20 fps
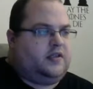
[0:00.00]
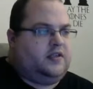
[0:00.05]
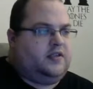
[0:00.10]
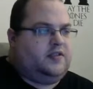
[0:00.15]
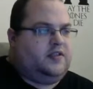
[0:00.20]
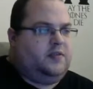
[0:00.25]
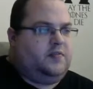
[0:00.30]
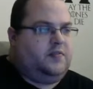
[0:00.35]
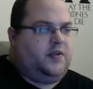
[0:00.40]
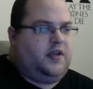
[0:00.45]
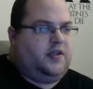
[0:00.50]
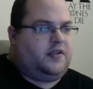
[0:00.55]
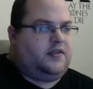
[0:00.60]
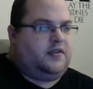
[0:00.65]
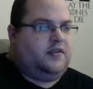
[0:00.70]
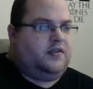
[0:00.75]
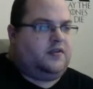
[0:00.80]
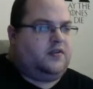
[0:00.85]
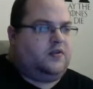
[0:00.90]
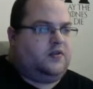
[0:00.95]
D7 geht es
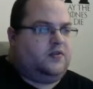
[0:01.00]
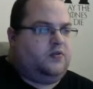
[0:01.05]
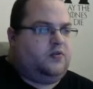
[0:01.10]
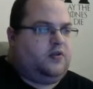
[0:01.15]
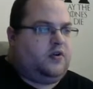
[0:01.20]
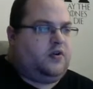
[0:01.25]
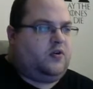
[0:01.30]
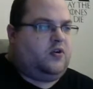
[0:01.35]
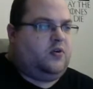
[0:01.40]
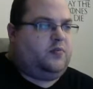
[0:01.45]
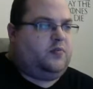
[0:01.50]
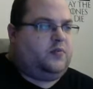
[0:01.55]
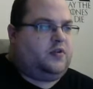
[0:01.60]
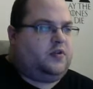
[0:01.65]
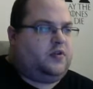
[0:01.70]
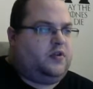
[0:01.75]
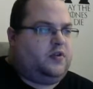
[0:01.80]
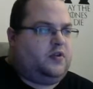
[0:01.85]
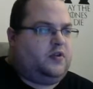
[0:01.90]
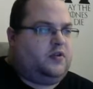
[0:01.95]
nicht so gut. Dann kommt äh,
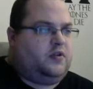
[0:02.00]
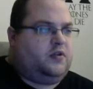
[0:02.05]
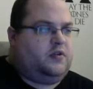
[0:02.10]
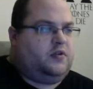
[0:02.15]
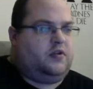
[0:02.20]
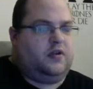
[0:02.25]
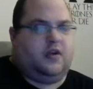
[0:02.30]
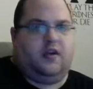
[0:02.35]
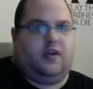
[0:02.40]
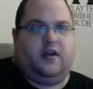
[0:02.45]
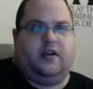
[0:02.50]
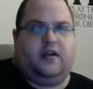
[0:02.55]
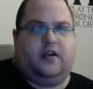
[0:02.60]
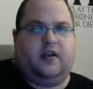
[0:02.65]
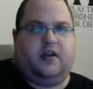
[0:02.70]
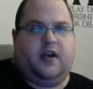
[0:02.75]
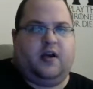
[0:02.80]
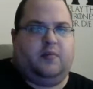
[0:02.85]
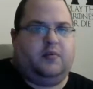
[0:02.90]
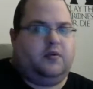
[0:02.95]
eine kleine
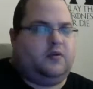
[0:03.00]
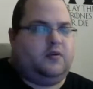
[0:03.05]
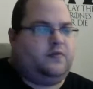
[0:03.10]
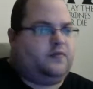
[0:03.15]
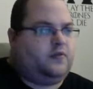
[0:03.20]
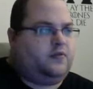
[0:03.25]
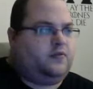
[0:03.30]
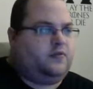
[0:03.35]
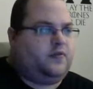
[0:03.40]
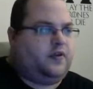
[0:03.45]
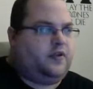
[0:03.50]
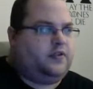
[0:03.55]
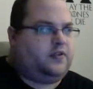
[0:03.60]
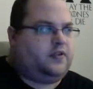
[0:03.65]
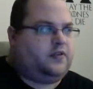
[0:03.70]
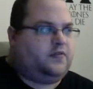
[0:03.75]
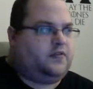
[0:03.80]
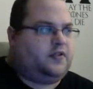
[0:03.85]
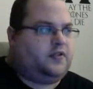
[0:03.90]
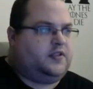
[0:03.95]
Gabel von Weiß
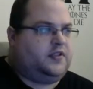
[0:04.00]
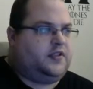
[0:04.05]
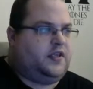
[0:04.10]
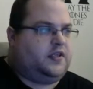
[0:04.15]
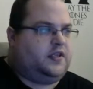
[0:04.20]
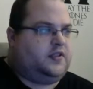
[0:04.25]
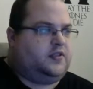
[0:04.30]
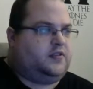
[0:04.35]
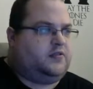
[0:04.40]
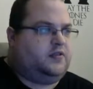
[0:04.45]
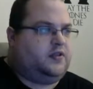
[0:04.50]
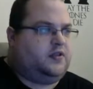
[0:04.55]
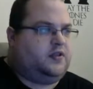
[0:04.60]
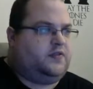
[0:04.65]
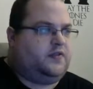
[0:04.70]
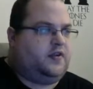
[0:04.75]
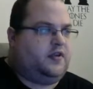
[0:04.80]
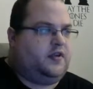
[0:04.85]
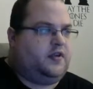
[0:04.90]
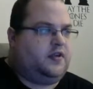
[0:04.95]
auf C6 und ich
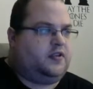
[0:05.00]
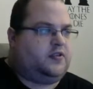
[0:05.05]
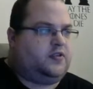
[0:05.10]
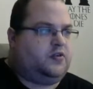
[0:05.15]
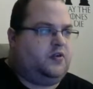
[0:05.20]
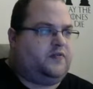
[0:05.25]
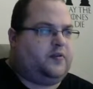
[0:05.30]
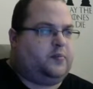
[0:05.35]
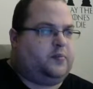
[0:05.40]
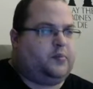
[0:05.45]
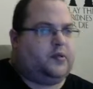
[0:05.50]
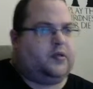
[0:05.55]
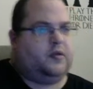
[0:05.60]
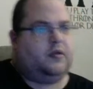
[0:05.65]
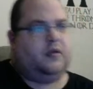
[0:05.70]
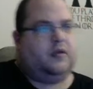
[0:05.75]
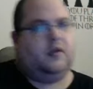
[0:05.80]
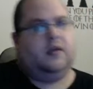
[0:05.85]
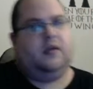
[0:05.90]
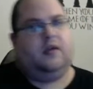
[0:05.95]
verliere das Läuferpaar.
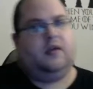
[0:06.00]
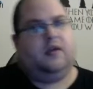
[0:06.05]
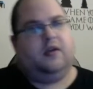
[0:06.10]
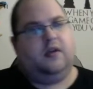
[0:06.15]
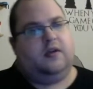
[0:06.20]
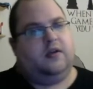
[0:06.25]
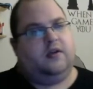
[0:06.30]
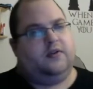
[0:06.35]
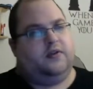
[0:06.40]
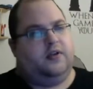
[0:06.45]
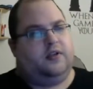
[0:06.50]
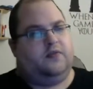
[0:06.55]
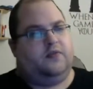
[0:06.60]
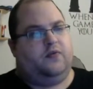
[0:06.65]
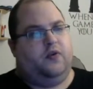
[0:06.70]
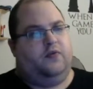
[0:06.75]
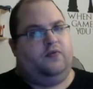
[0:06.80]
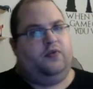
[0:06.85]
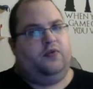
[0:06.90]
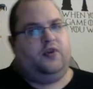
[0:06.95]
Also das
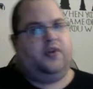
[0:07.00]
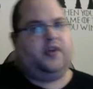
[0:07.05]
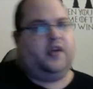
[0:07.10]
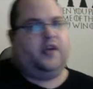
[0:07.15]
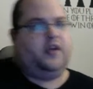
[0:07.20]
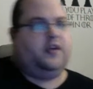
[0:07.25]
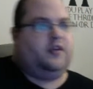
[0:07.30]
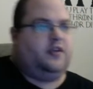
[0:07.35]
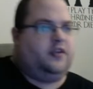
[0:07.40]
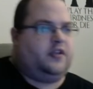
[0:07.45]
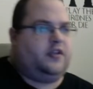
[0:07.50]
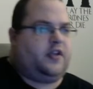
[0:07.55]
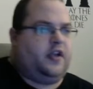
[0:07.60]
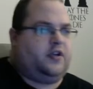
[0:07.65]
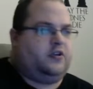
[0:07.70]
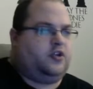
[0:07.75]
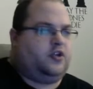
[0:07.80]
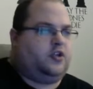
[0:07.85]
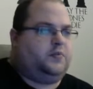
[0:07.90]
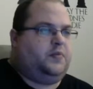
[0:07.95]
würde ich gern, nicht
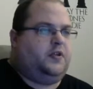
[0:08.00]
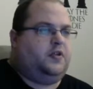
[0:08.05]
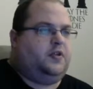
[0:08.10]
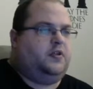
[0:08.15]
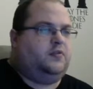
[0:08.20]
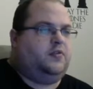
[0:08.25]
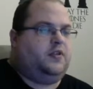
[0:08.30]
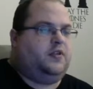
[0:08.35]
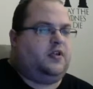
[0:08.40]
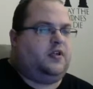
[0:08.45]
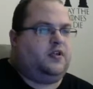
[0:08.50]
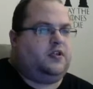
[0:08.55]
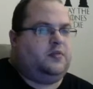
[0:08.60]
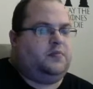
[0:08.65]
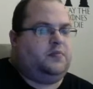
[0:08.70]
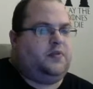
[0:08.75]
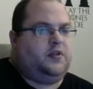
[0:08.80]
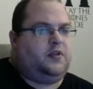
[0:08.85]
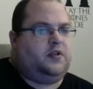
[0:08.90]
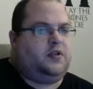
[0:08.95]
gerne spielen. Und ich hatte
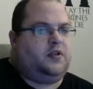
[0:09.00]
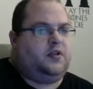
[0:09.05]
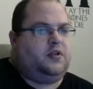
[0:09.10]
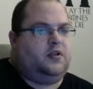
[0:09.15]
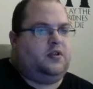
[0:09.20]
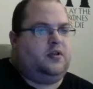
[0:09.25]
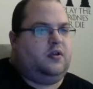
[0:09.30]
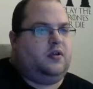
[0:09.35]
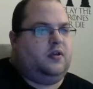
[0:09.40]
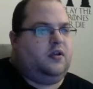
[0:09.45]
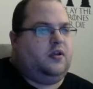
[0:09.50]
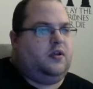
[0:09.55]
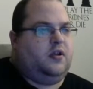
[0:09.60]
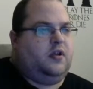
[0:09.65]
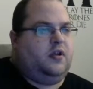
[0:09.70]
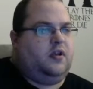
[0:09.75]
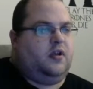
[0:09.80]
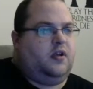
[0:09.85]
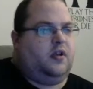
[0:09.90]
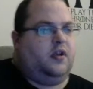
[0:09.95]
mich
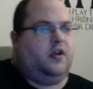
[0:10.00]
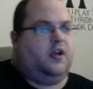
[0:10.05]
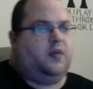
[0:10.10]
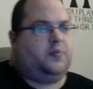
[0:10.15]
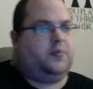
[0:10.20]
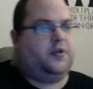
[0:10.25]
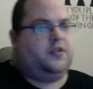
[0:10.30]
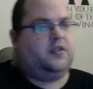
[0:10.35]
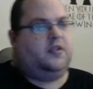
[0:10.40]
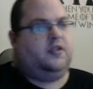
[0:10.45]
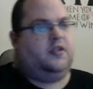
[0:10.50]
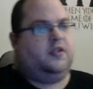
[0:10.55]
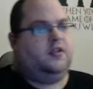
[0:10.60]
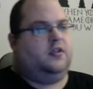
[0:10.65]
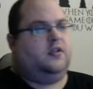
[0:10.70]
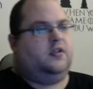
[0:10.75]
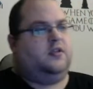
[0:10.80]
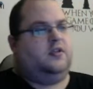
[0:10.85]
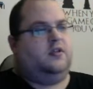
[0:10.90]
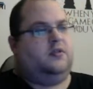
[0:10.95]
in der Partie
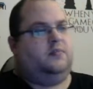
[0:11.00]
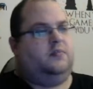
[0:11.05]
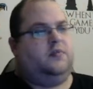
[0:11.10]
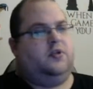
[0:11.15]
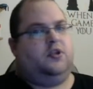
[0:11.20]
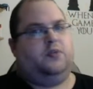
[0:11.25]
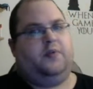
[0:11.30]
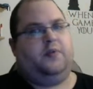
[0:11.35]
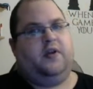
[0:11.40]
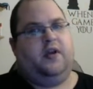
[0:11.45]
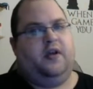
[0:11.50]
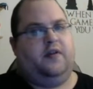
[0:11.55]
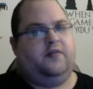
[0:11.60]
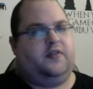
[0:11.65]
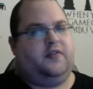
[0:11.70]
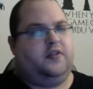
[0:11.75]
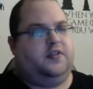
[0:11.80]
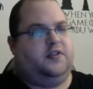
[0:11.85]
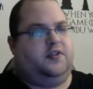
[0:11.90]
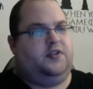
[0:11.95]
äh, mit Springer
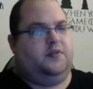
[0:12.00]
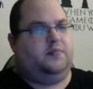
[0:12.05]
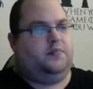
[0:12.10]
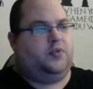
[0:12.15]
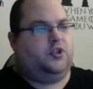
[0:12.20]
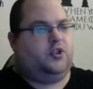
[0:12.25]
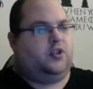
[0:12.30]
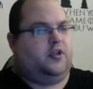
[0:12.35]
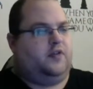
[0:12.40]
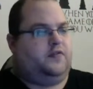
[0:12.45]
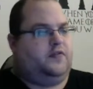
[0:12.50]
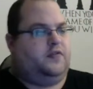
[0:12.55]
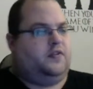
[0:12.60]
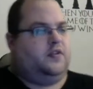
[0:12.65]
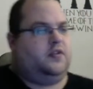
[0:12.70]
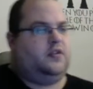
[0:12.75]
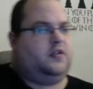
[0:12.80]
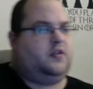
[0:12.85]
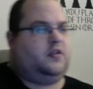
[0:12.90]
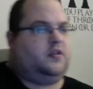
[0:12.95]
FD7
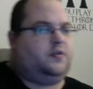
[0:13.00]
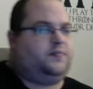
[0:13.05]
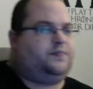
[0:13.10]
beschäftigt.